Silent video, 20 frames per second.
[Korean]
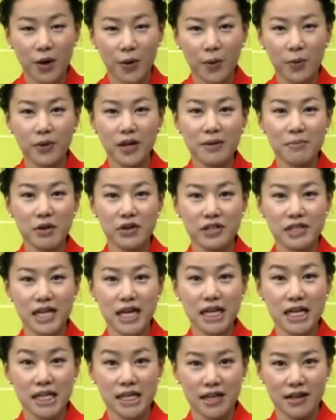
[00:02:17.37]
올해 몇
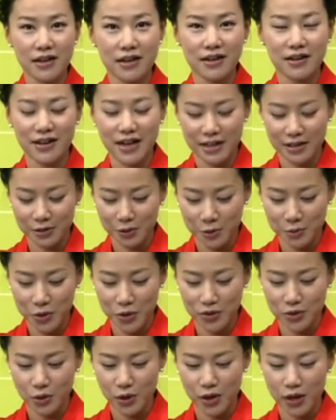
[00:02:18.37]
살이니? 라는 또
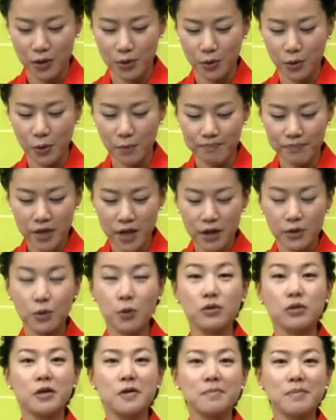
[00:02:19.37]
표현이 되겠고
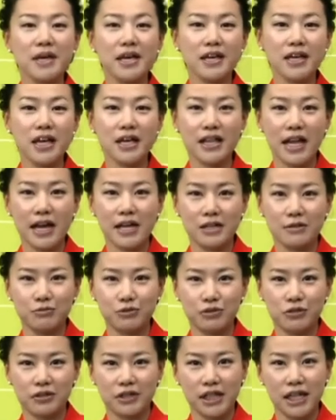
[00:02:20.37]
동년배에게 나이를
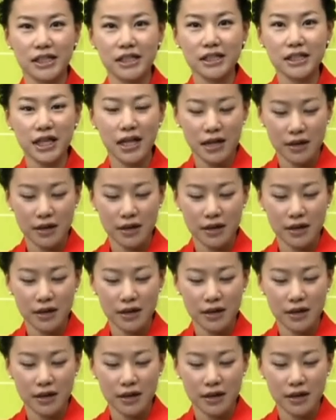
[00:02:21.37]
물을 때는